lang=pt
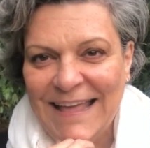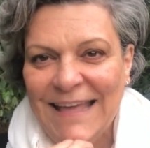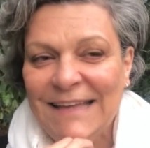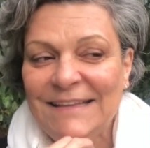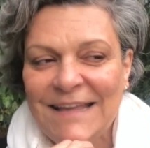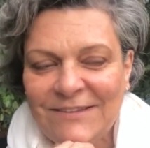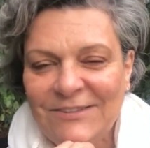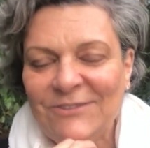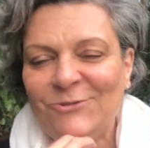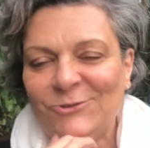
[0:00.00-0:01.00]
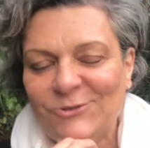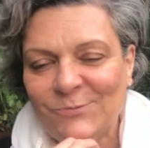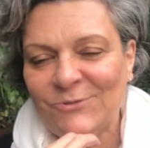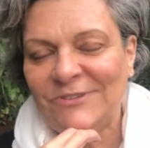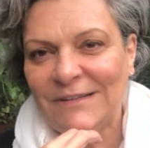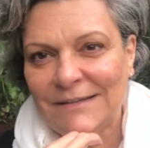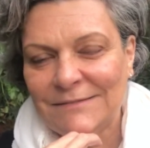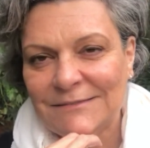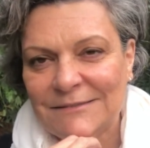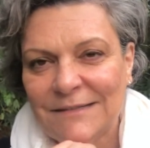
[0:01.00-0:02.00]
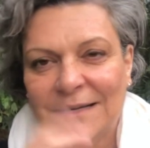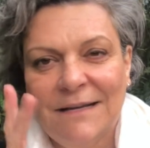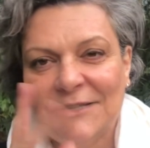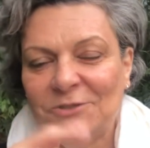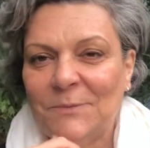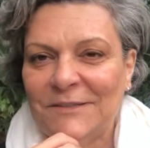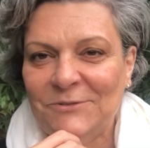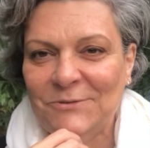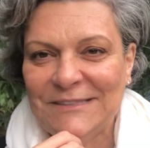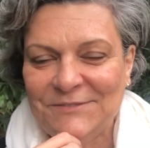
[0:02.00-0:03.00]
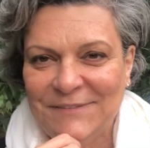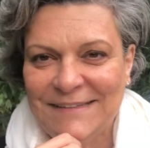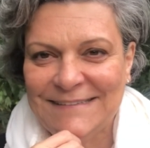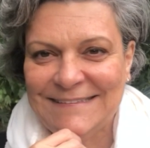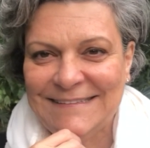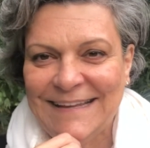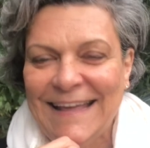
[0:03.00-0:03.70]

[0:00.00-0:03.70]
E nesses últimos anos, acho que umas duas vezes.